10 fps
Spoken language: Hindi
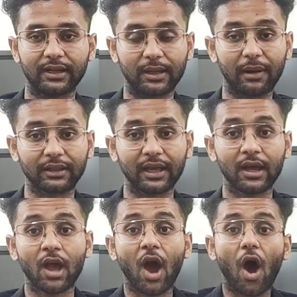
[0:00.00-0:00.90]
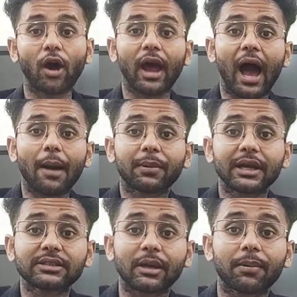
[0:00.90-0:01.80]
ठीक बात है और
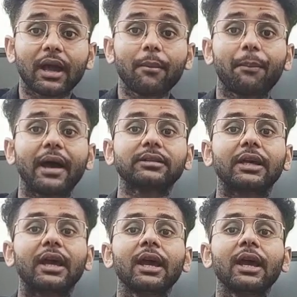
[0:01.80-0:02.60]
आपके सबके पैसे